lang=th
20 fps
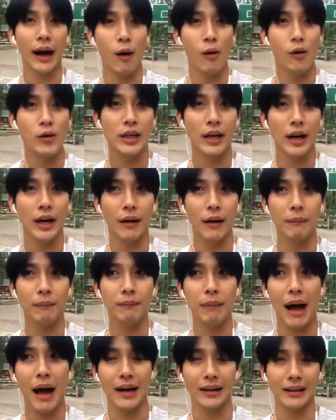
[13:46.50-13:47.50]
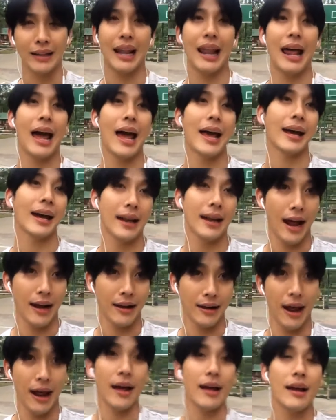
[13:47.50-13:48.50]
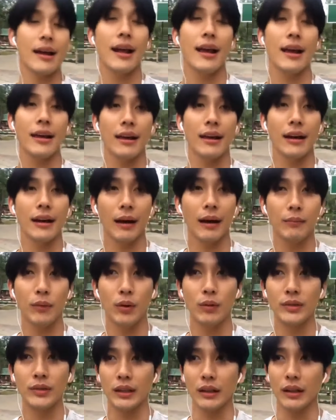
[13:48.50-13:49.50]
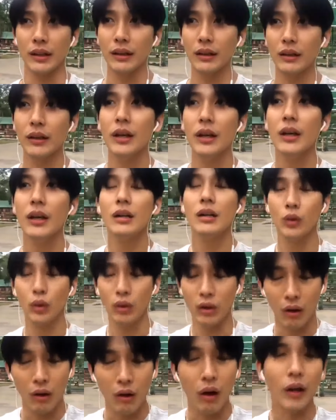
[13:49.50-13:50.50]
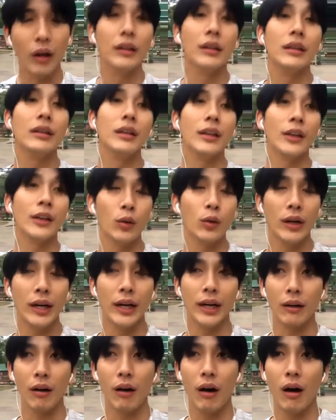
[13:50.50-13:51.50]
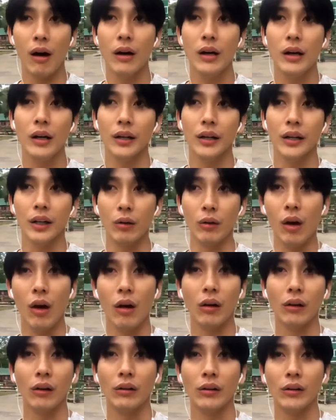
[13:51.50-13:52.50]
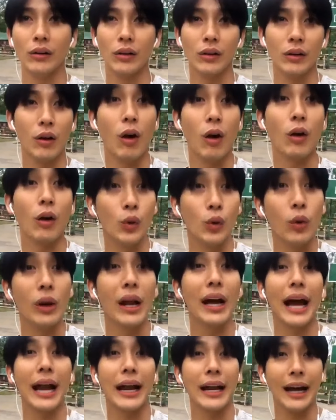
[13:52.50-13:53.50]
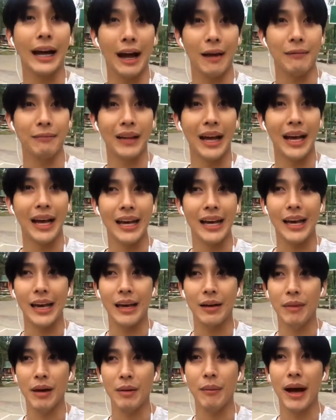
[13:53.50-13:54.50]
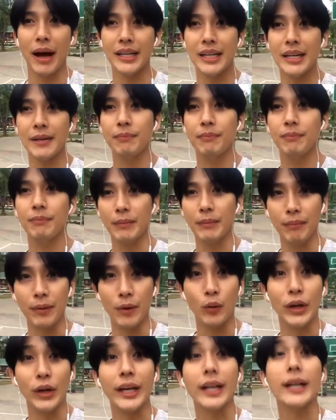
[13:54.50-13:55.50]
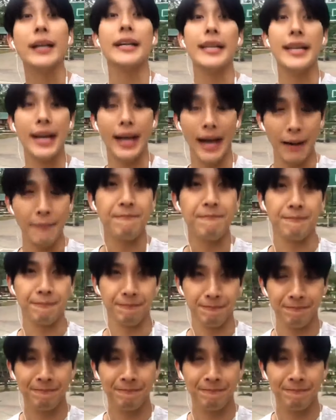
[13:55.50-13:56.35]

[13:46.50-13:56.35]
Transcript: เขาจะพังทลายขนาดไหนอะไรอย่างเงี้ยครับรวมถึงตัวละครอื่นๆ ด้วย ก็เดี๋ยวลองลองดูแล้วกันนะครับ ในใบไม้ที่ปิดปิวในคืนนี้ครับ